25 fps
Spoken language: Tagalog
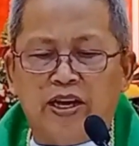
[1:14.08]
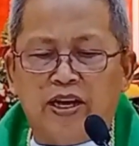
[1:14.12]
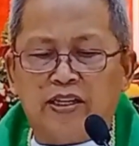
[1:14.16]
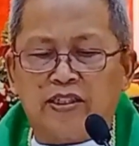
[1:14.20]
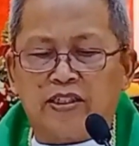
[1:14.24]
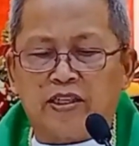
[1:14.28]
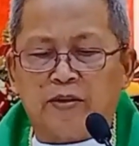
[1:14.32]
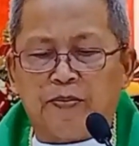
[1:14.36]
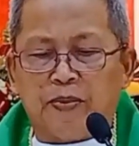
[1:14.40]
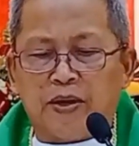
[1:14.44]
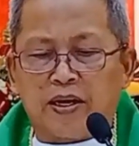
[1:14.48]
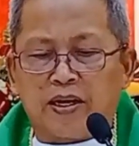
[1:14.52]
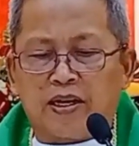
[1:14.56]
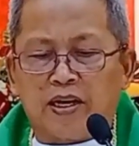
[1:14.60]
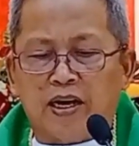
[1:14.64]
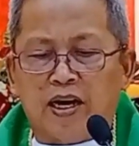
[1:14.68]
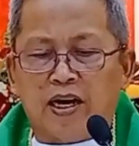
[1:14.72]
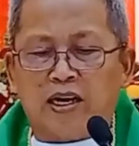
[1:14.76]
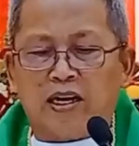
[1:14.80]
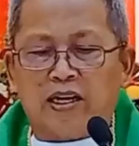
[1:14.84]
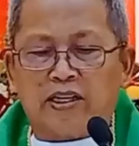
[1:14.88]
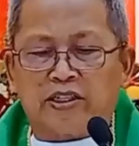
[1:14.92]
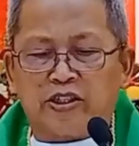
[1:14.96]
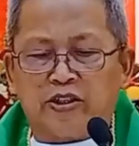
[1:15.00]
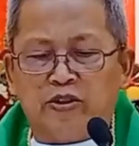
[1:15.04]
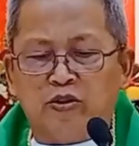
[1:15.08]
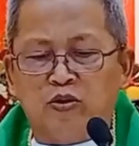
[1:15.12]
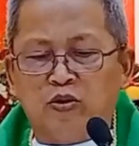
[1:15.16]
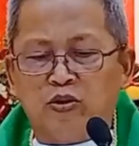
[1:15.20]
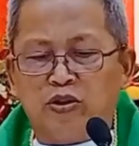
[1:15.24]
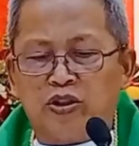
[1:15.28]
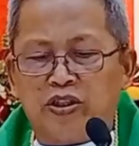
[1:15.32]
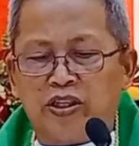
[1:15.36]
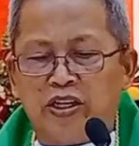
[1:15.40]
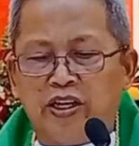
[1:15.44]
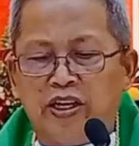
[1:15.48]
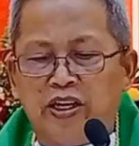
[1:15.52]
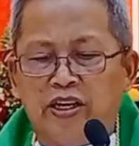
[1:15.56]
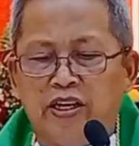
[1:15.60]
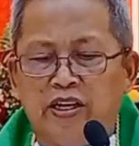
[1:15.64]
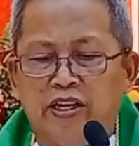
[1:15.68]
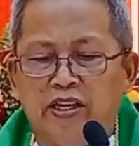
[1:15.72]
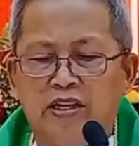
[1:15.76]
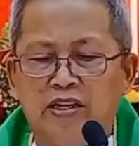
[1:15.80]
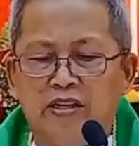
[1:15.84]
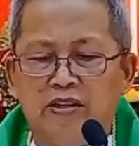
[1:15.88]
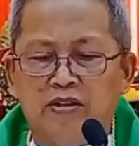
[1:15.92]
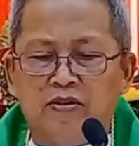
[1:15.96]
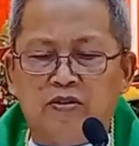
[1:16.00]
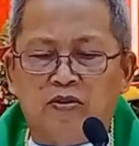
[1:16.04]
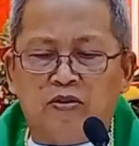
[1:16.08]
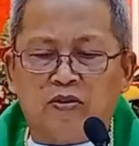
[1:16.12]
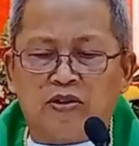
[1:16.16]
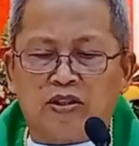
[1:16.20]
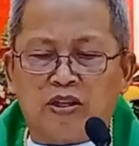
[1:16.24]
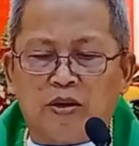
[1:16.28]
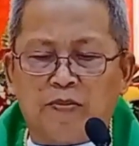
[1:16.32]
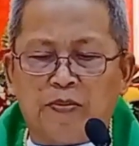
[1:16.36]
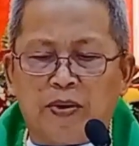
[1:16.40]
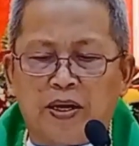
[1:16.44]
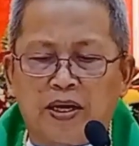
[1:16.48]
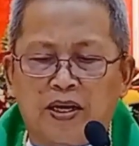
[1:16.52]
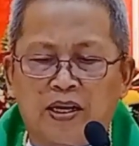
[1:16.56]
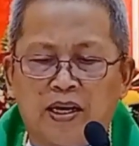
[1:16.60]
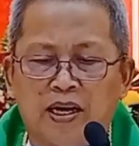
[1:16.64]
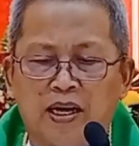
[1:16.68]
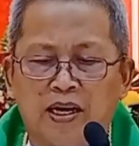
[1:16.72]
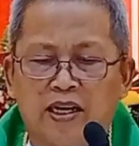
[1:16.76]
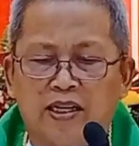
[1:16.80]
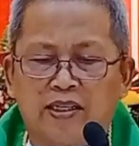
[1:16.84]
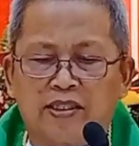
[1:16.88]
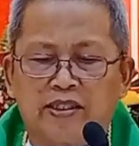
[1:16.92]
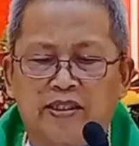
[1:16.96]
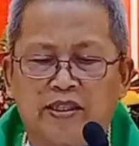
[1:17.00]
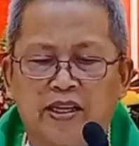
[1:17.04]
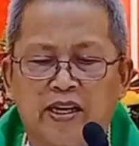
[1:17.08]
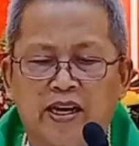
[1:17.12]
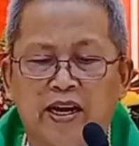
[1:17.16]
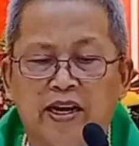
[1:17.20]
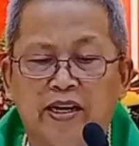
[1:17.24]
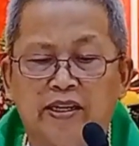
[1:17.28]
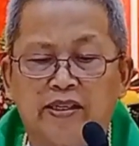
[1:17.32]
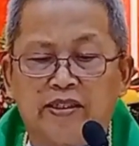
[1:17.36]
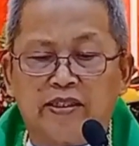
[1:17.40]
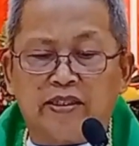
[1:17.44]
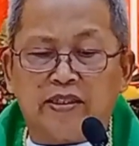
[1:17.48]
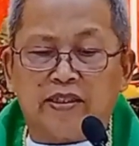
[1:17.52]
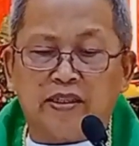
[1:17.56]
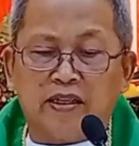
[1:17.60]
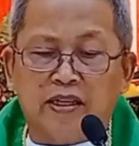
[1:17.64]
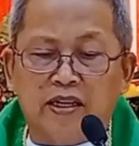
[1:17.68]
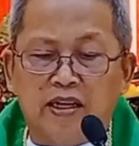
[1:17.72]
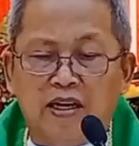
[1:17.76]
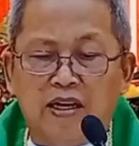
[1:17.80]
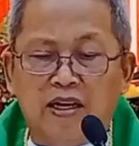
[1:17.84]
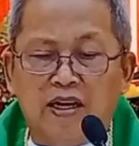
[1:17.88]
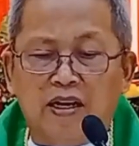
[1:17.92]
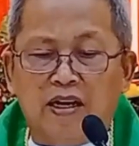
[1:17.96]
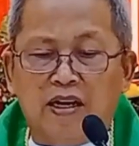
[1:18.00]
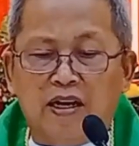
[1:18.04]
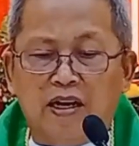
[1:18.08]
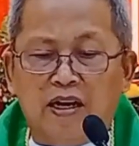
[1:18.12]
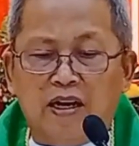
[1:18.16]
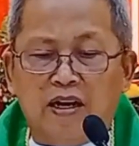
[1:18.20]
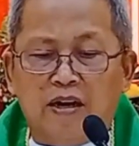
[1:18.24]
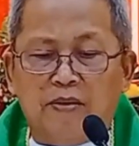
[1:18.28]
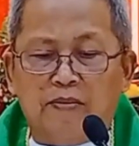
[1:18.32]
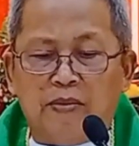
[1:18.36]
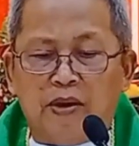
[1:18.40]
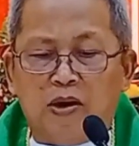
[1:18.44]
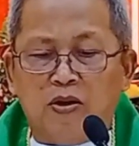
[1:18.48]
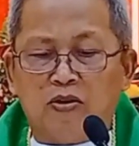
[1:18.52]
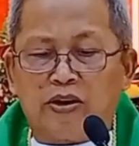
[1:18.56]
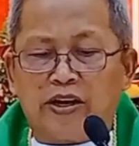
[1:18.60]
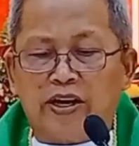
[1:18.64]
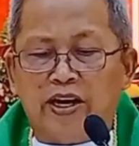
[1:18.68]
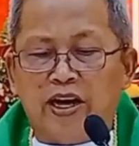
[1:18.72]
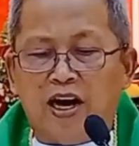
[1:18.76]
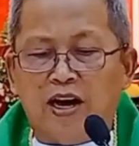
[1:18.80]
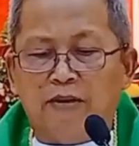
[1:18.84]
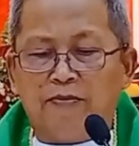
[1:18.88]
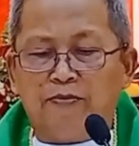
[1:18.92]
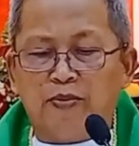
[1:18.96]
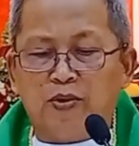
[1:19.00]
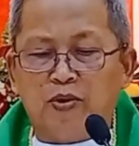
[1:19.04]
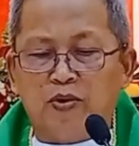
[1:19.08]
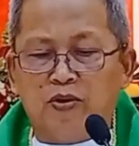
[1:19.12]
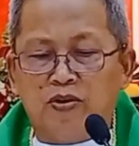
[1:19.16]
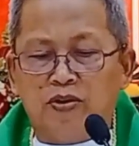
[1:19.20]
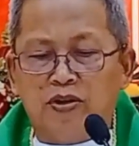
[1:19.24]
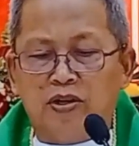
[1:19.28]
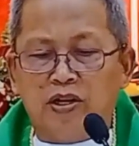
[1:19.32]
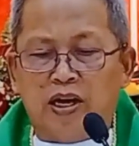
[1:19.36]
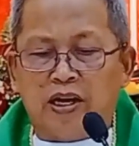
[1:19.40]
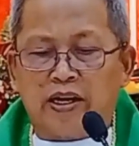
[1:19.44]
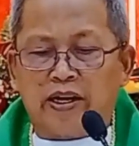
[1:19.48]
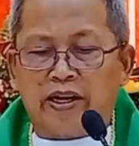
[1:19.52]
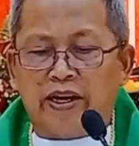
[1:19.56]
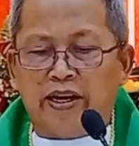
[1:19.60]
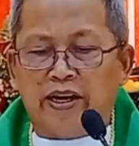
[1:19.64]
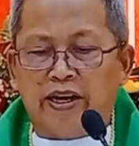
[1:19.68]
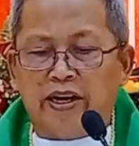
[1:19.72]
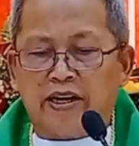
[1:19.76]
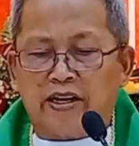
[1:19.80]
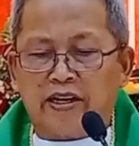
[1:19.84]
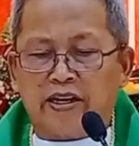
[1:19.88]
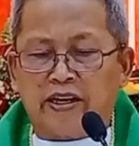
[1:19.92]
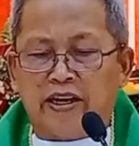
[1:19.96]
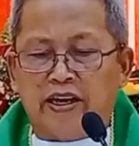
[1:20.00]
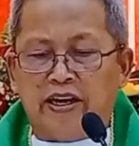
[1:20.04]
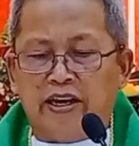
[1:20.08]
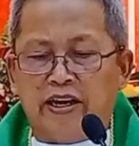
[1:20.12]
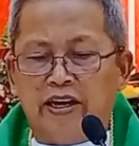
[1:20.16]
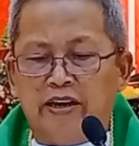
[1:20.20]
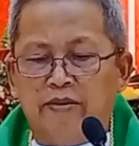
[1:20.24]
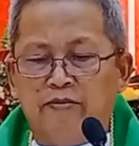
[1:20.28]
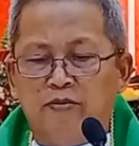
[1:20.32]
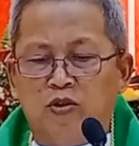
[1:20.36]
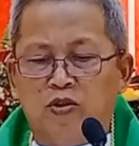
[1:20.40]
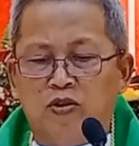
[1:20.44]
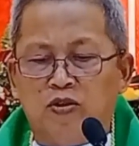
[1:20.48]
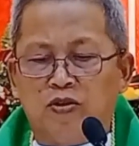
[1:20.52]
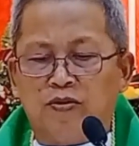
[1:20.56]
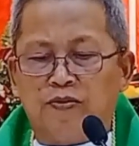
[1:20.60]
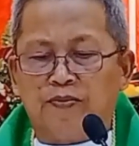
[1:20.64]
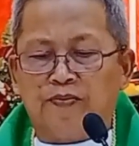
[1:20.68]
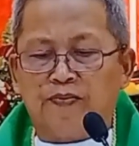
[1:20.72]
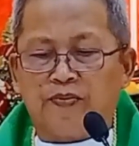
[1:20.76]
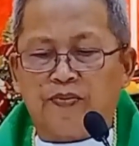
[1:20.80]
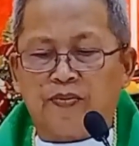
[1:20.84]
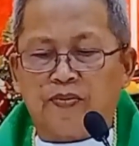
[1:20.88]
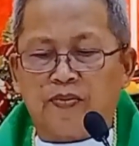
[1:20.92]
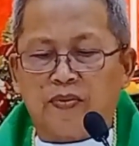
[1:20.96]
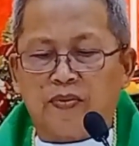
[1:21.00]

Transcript: unya sa pagka alas 12 ug sa pagka alas 3 mao gihapon ang iyang gihimo